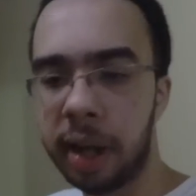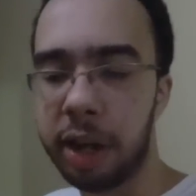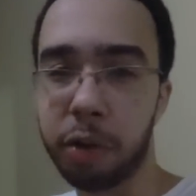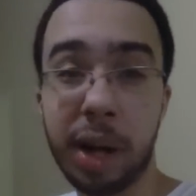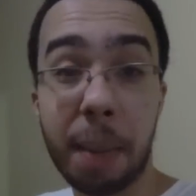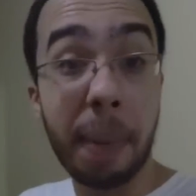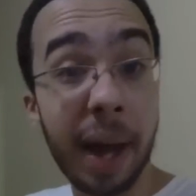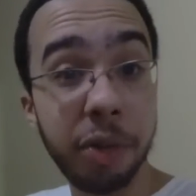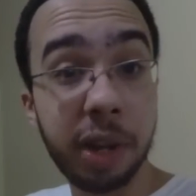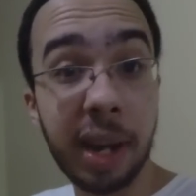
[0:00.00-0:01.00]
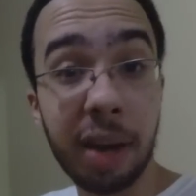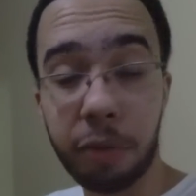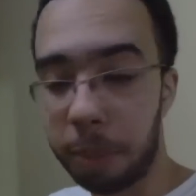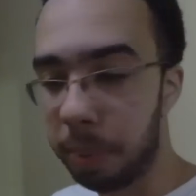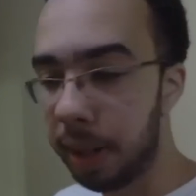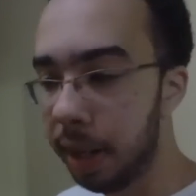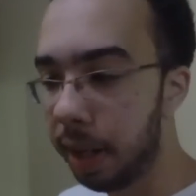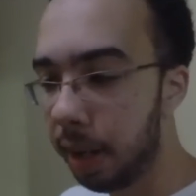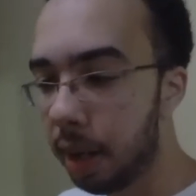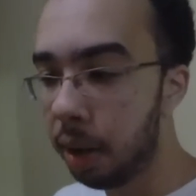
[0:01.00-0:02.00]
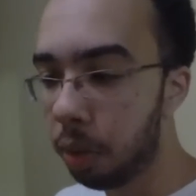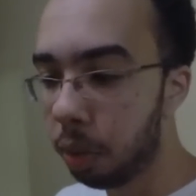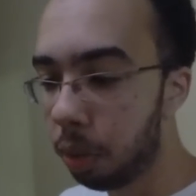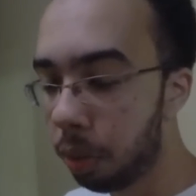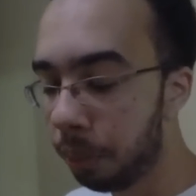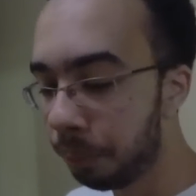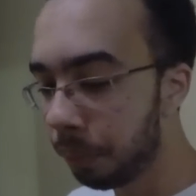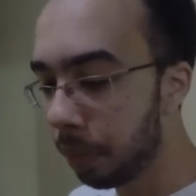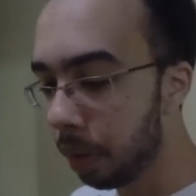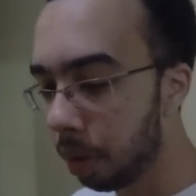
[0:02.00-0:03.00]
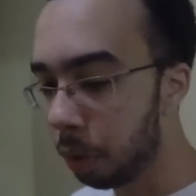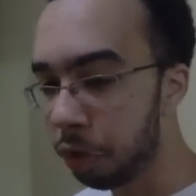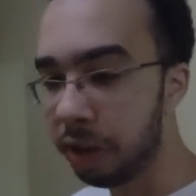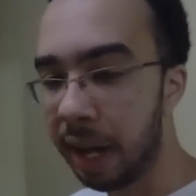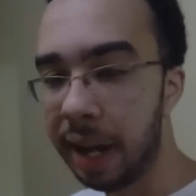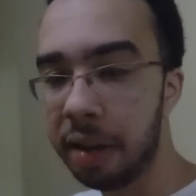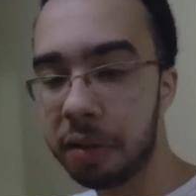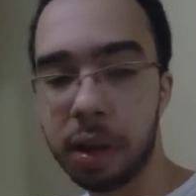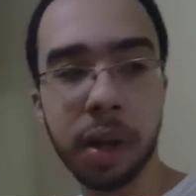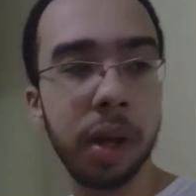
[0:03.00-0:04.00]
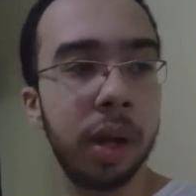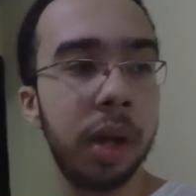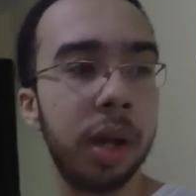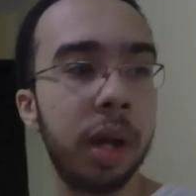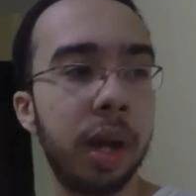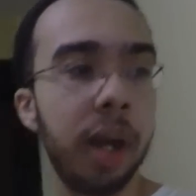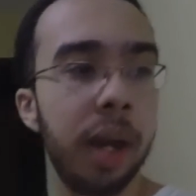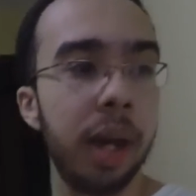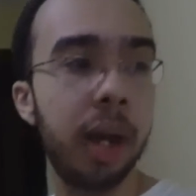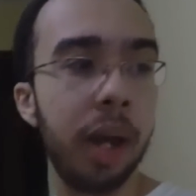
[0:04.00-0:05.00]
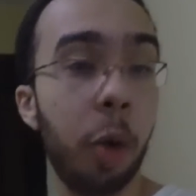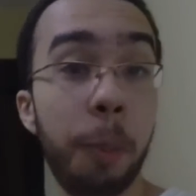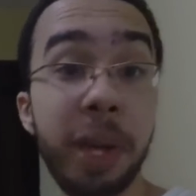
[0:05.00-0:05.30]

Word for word: Eles tinham acabado de criar a Forplay, ele, o, o Snizen. É... o